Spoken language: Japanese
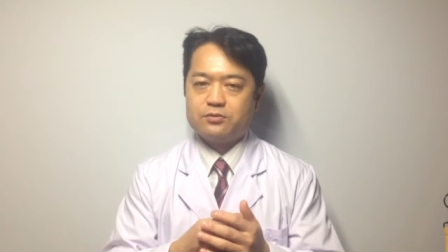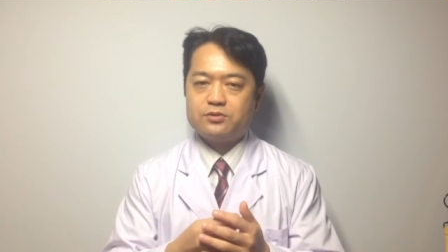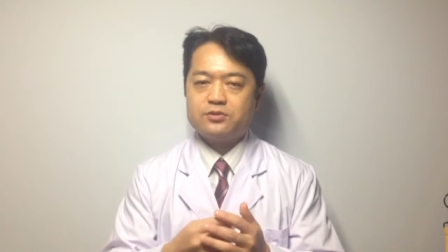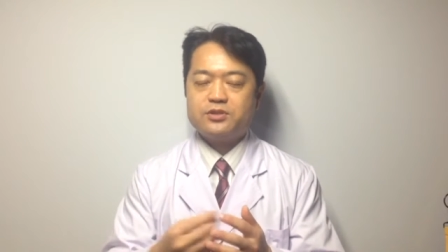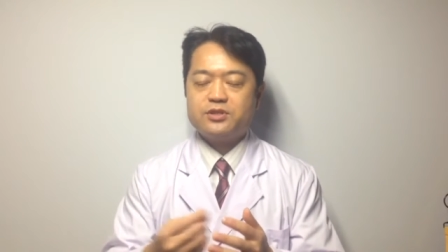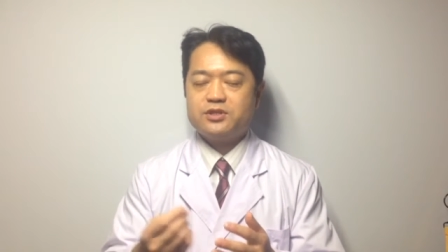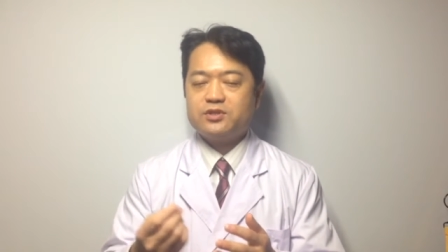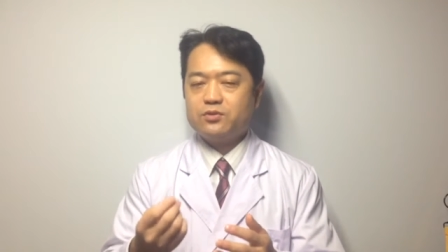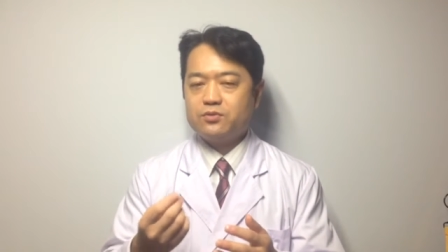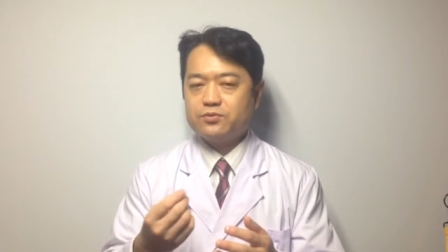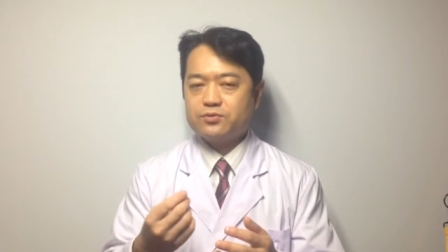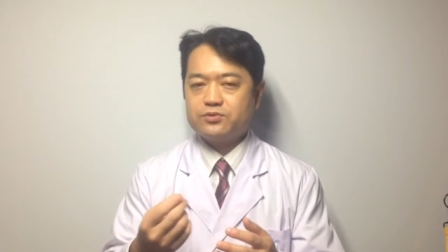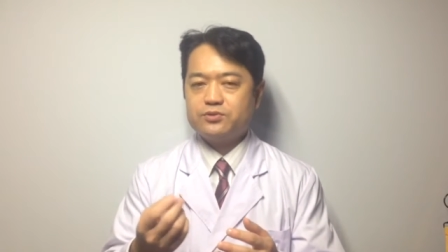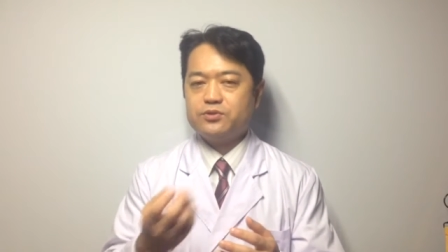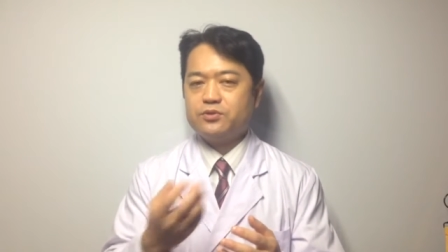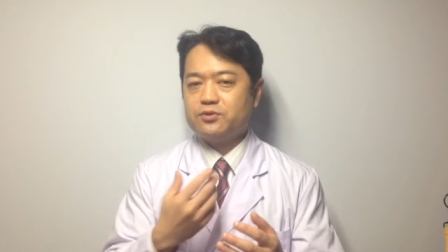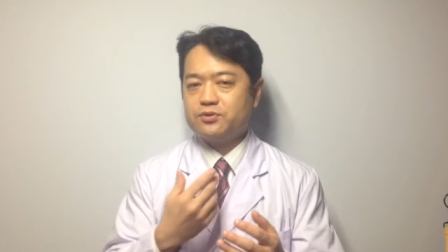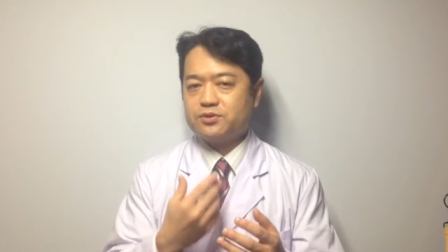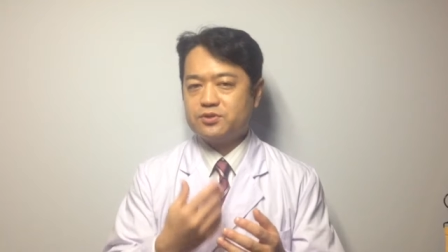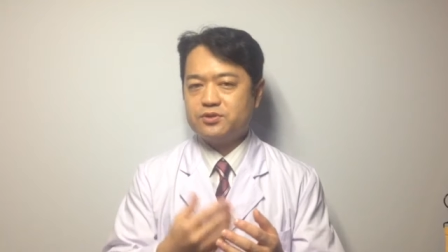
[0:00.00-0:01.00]
薬を服
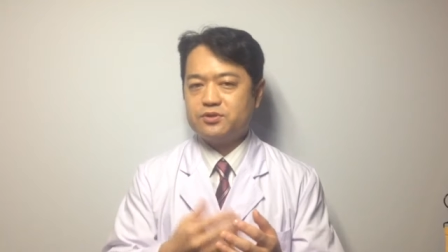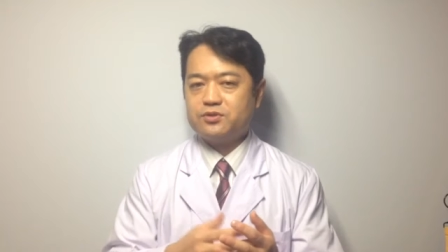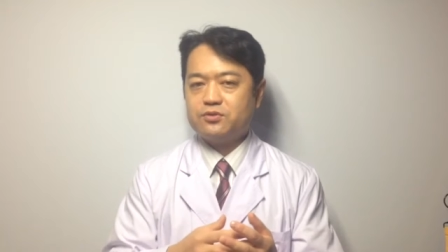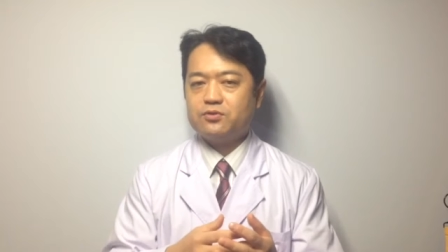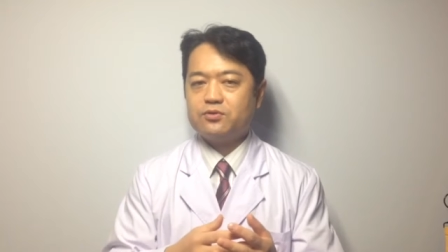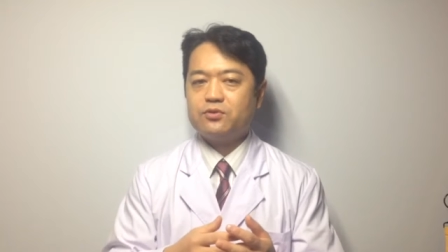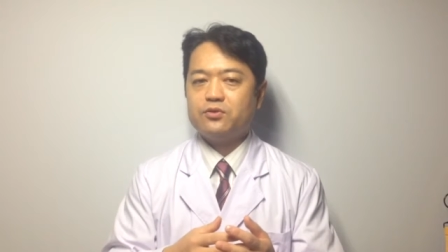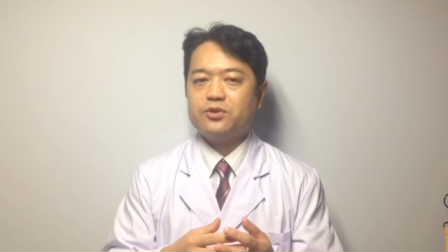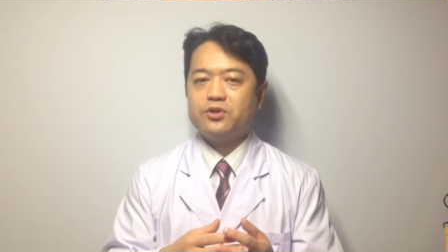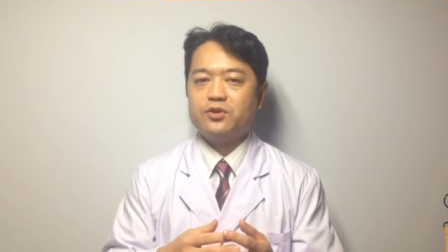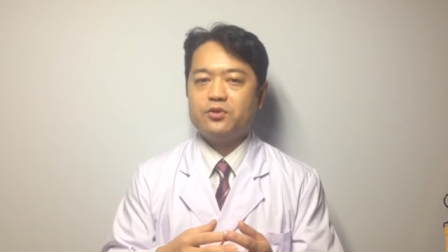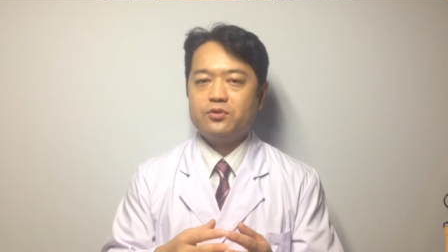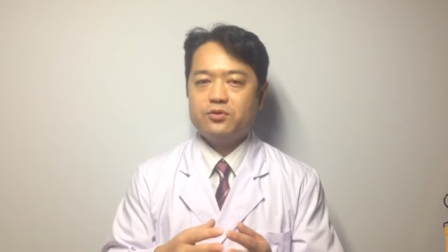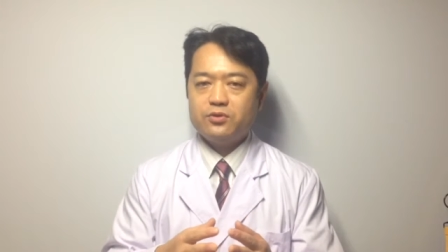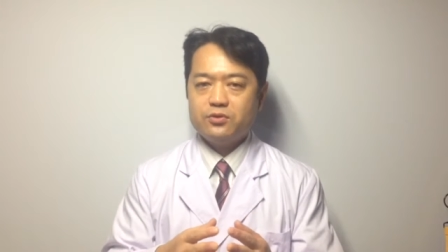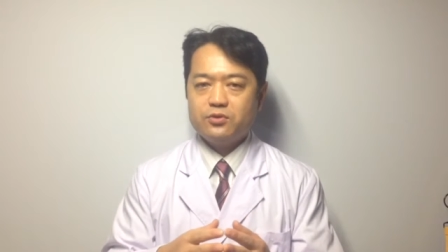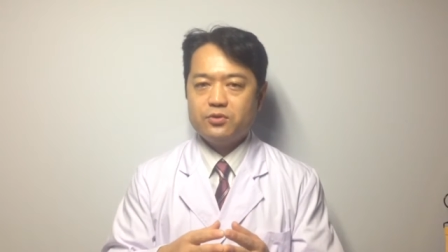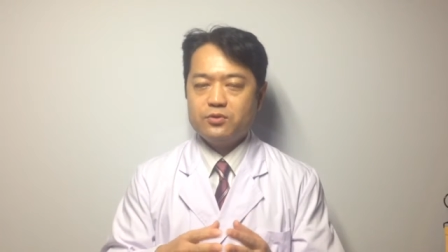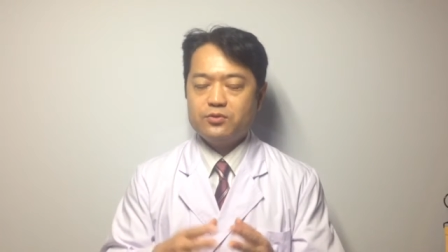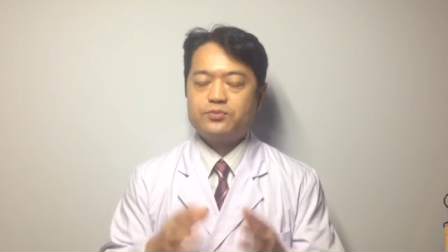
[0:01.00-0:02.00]
用することによ
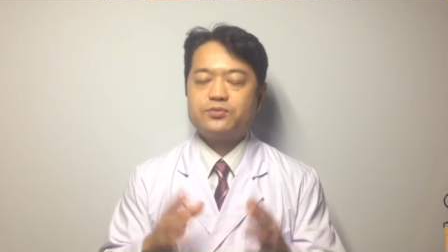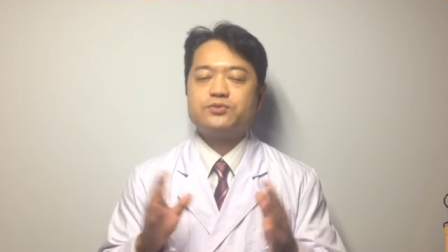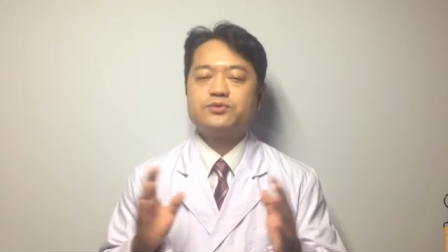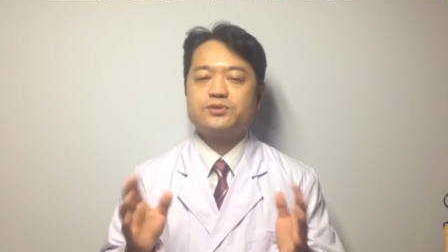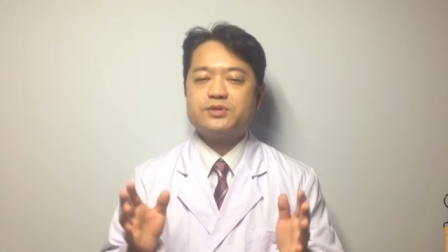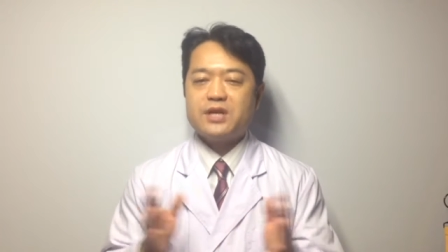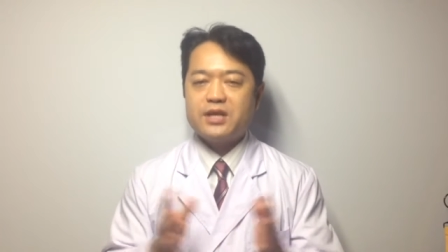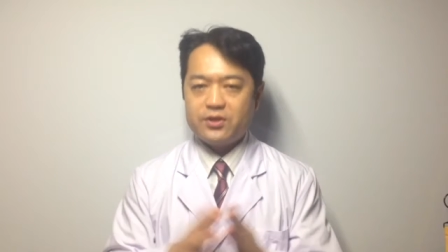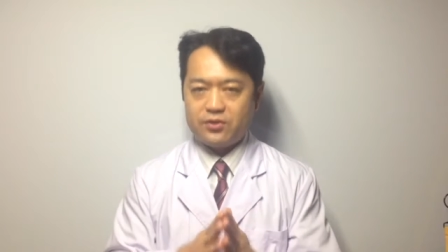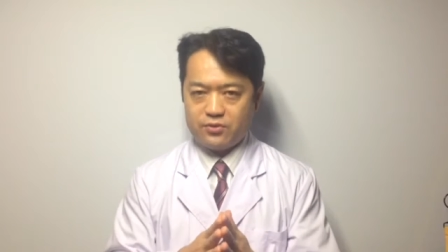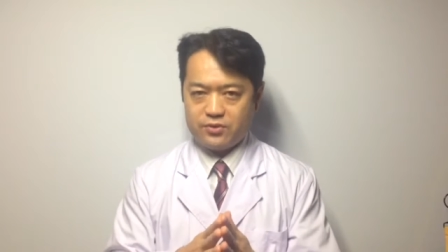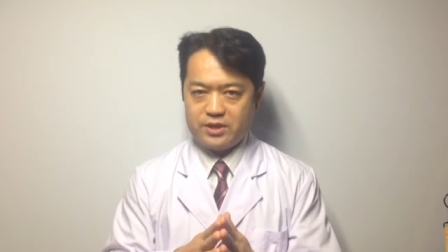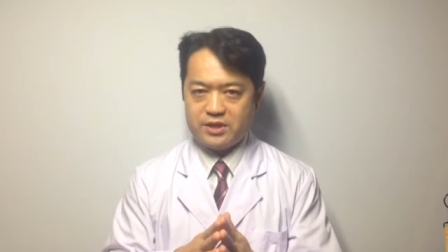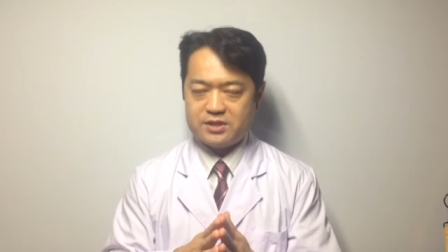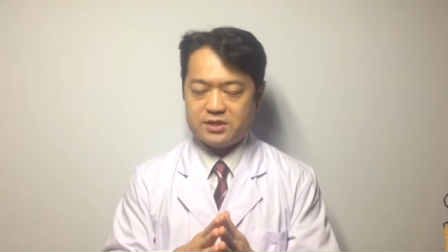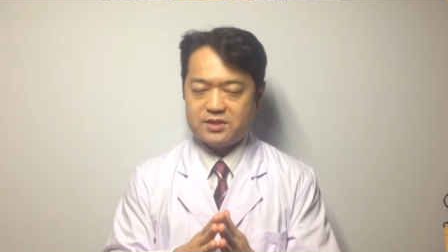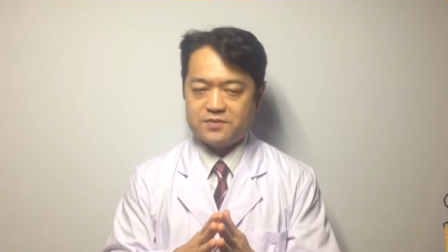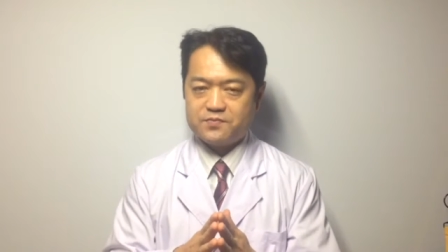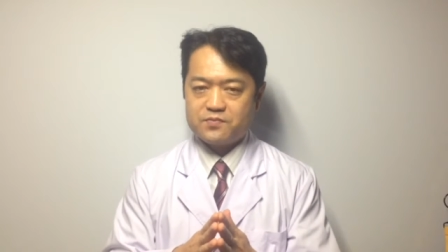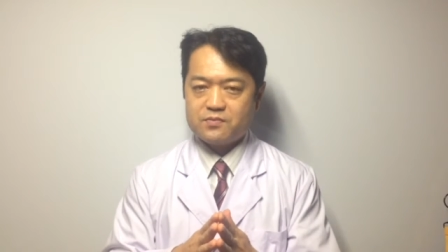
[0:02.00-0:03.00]
る副作用で
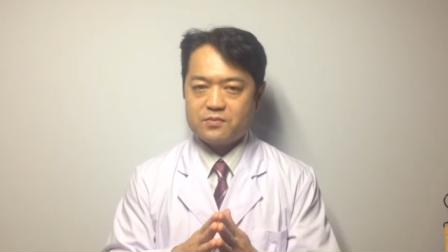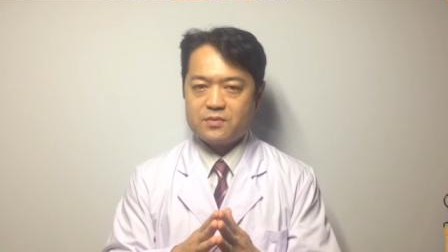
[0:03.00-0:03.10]
す